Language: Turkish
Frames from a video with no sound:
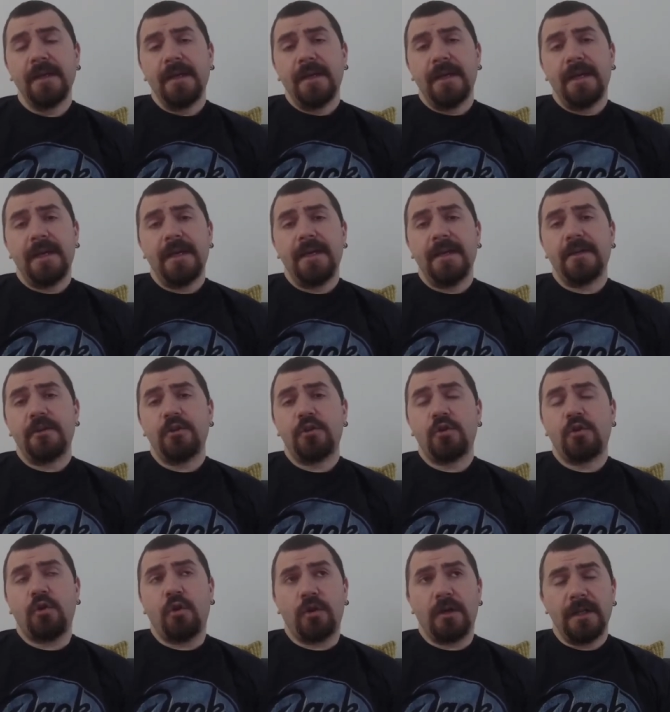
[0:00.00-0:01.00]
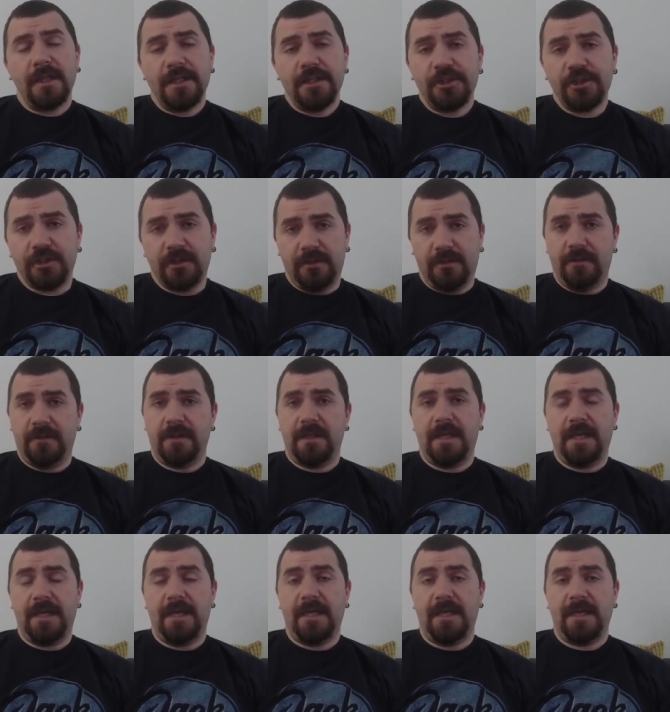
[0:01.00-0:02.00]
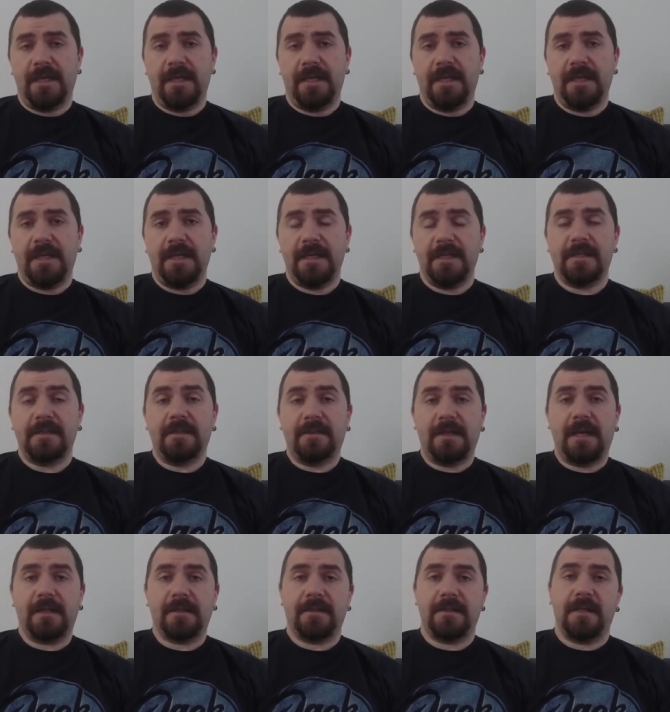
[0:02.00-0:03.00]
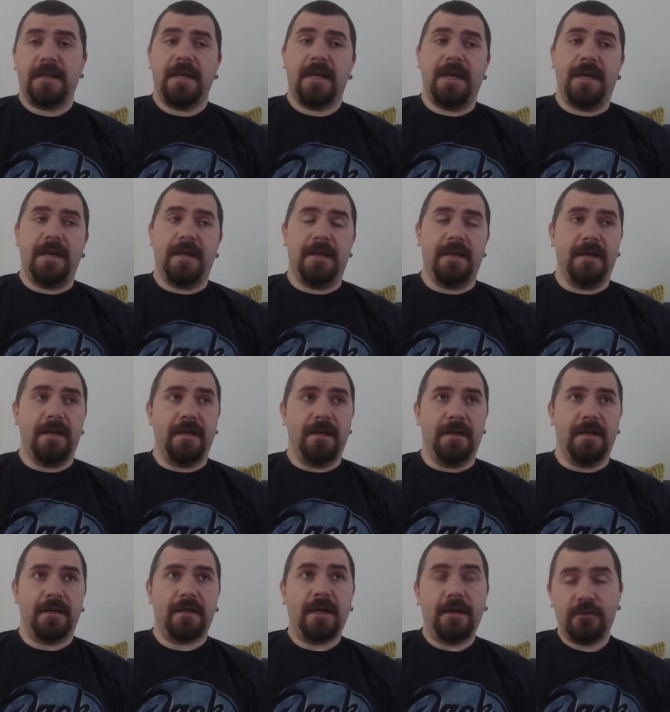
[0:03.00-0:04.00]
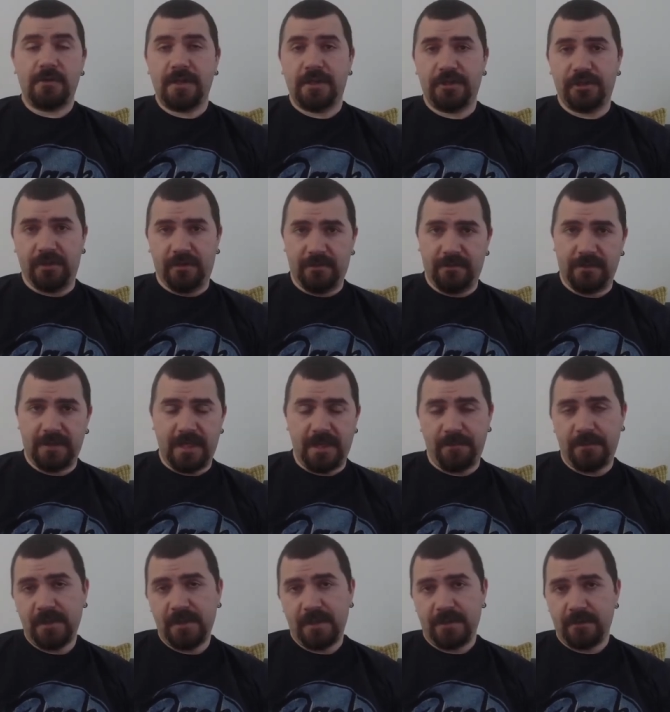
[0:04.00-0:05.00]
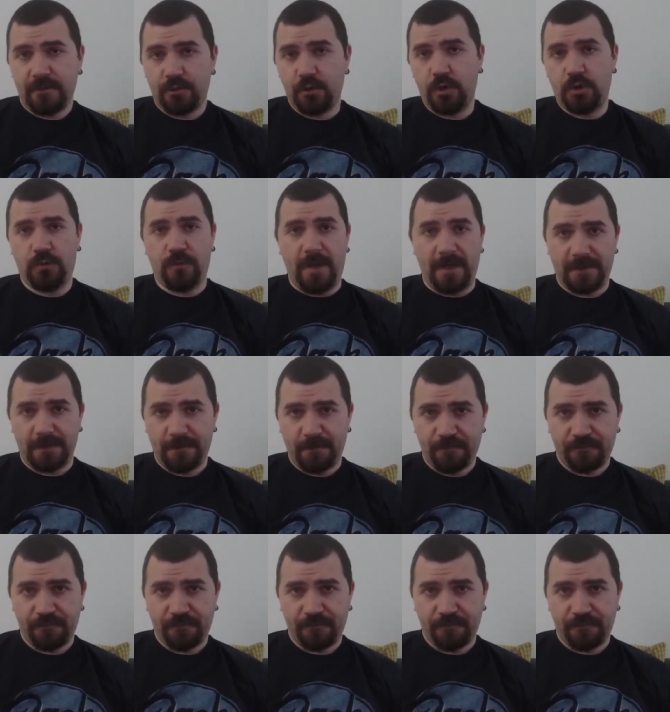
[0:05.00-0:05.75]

e, correlation e, is not a uh, causation diye bir söz var.